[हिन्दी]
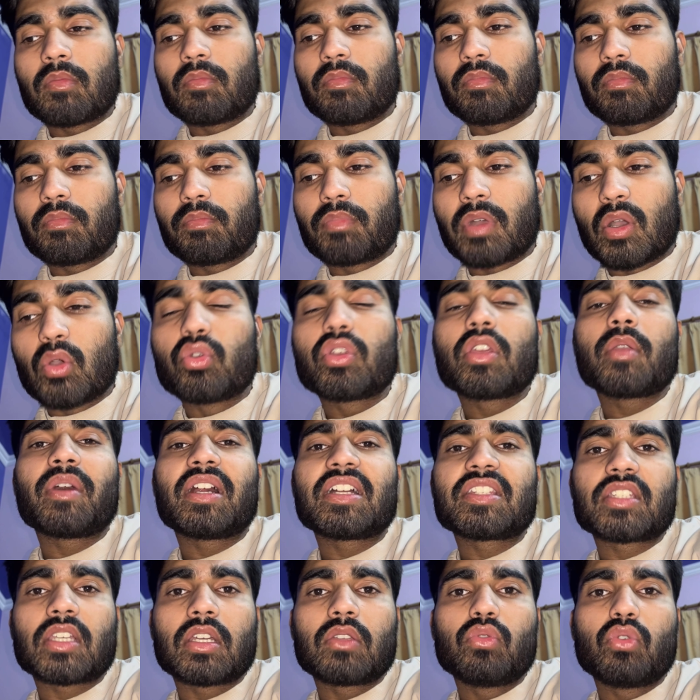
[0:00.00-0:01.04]
बहू की
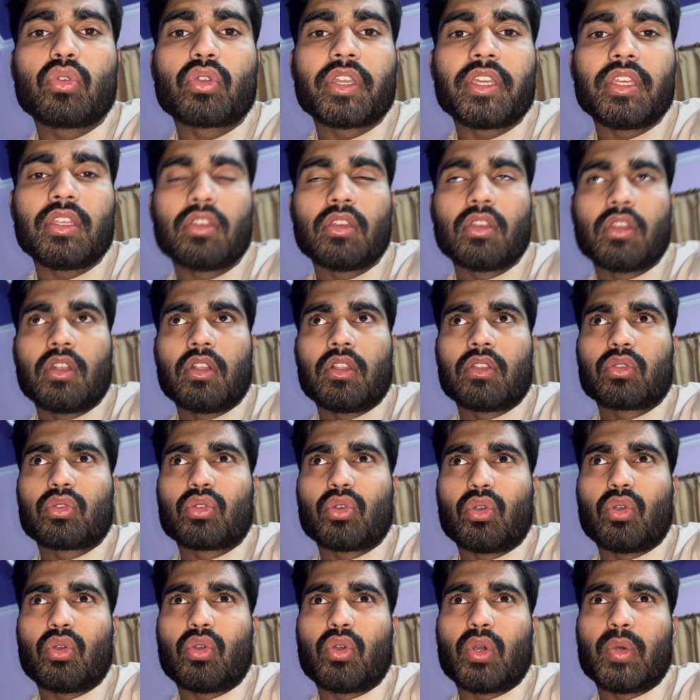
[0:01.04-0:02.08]
बात चालू हो गई
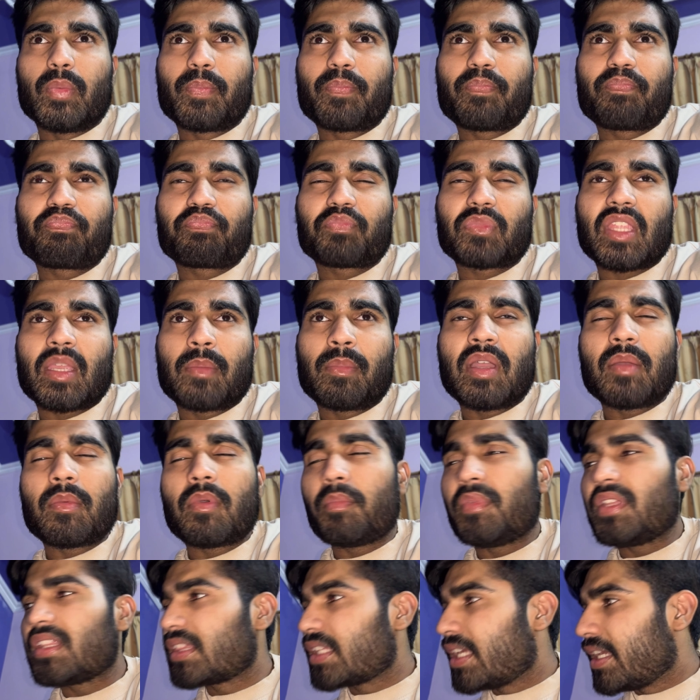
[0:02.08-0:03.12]
तो मैं
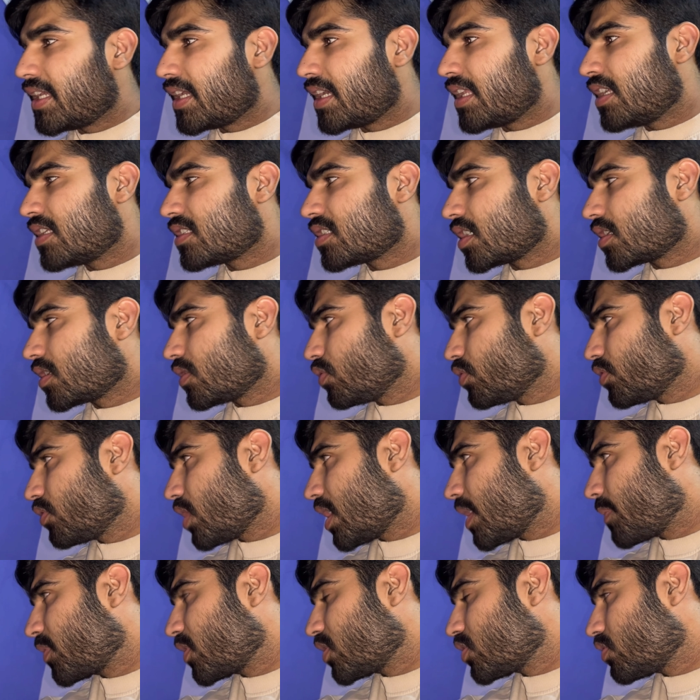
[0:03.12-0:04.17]
मम्मी इतना ही कहना चाहता हूँ कि
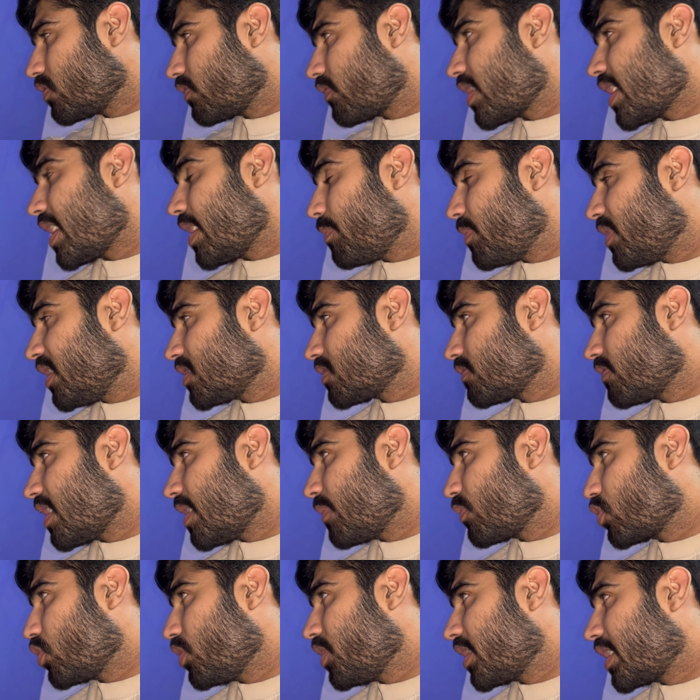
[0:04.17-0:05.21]
आपका जो वहम है इस
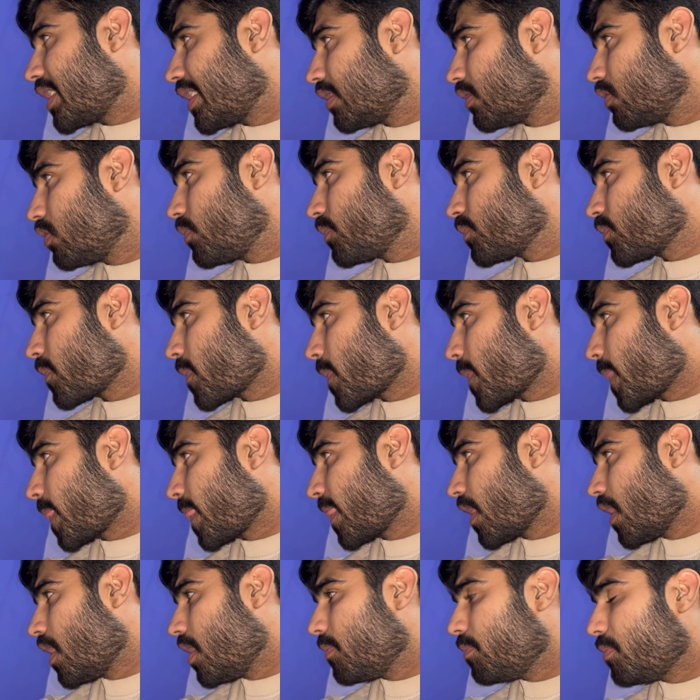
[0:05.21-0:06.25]
वहम को निकाल दूँ
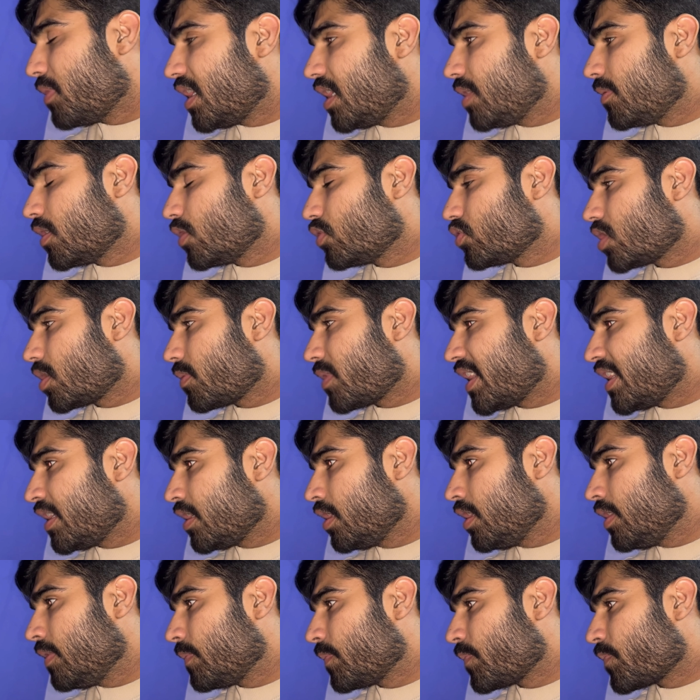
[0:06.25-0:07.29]
मेरी बहू जब
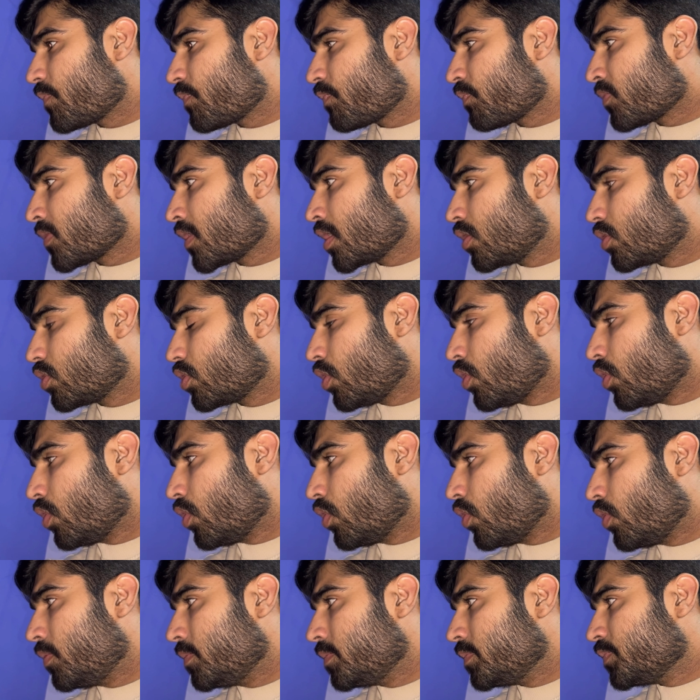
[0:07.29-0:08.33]
आएगी तो
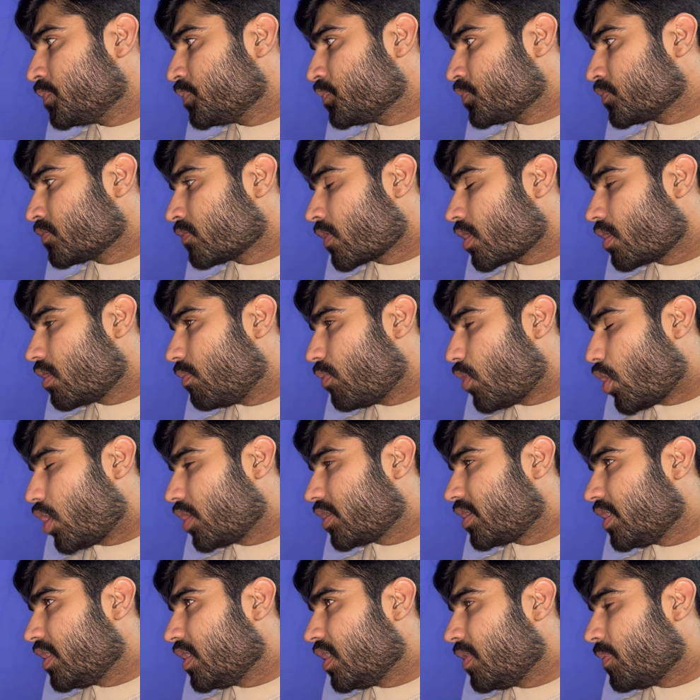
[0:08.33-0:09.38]

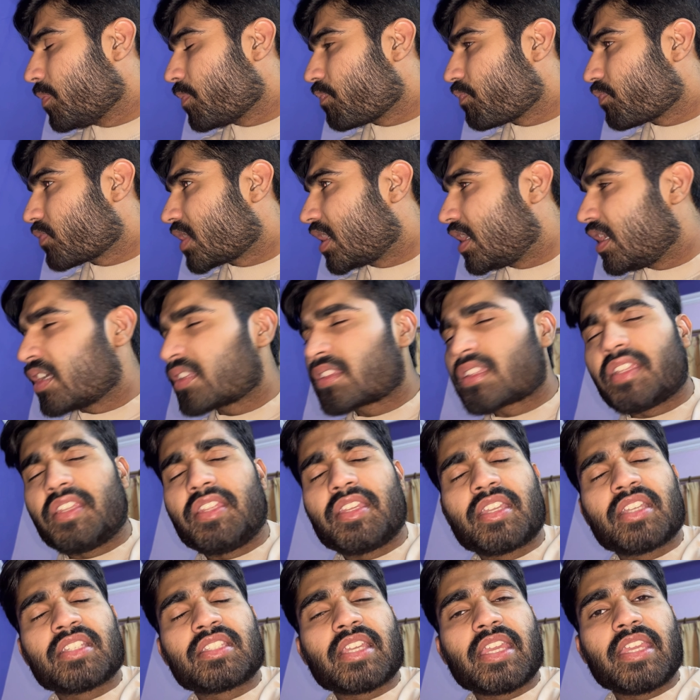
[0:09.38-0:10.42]
बहुत ही अलग
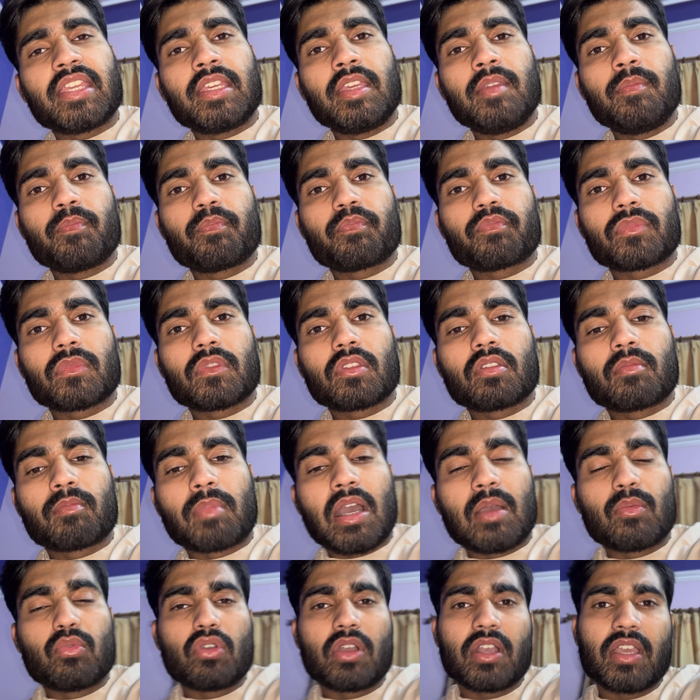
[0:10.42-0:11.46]
तरीके से आएगी
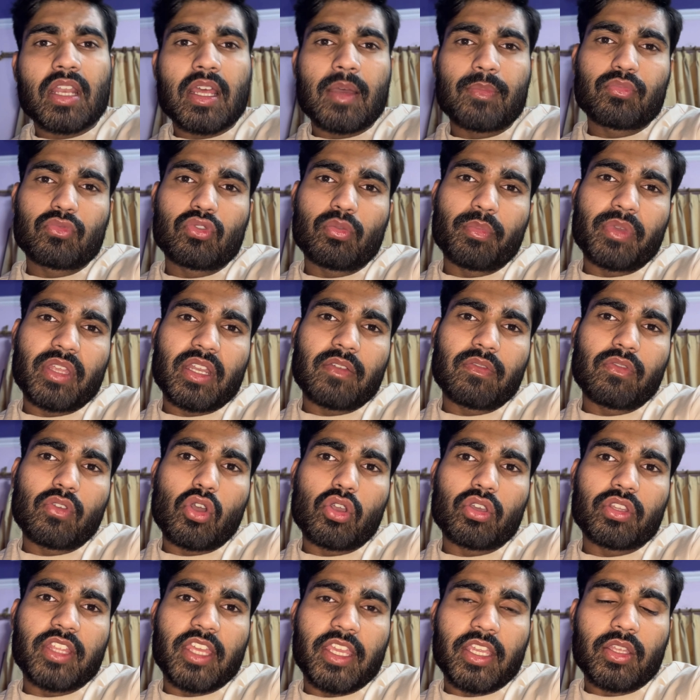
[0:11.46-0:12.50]
बाबू अगर आप तुम मेरा
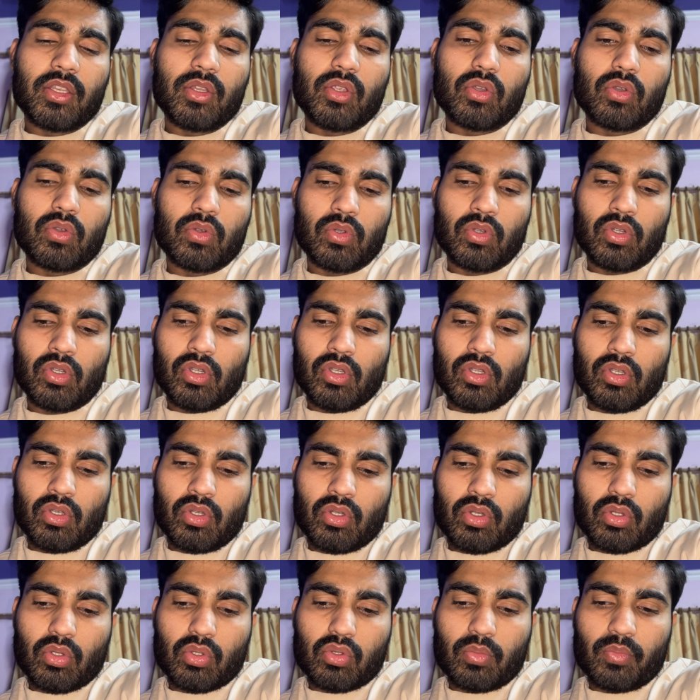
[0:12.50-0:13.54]
व्लॉग देख रही हो
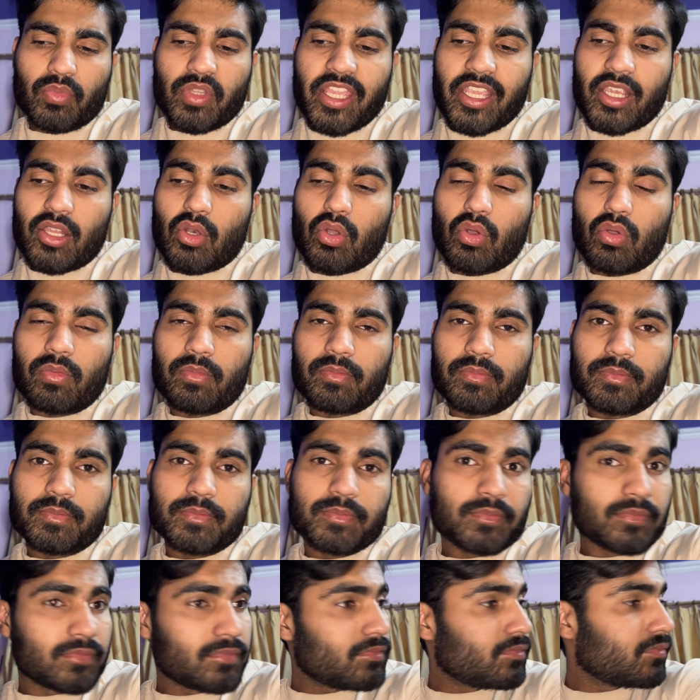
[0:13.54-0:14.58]
तो तुम देख लो
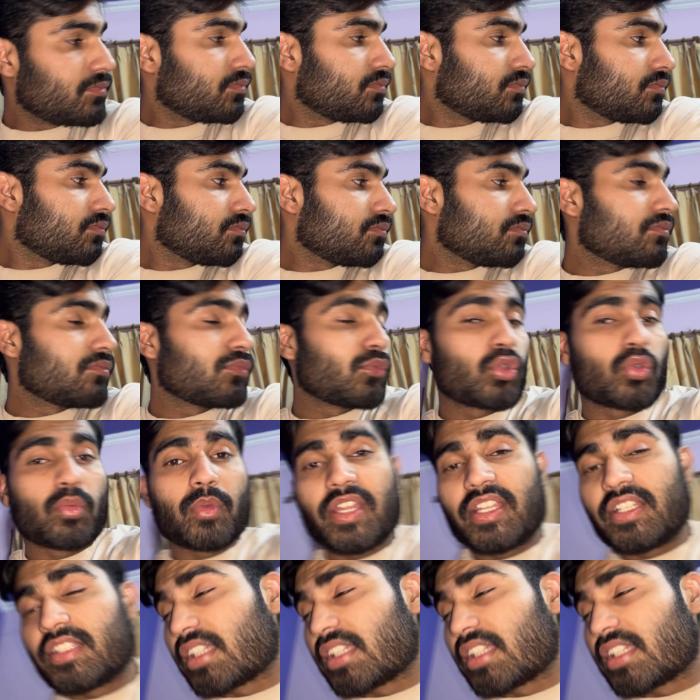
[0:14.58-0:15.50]
तुम्हारी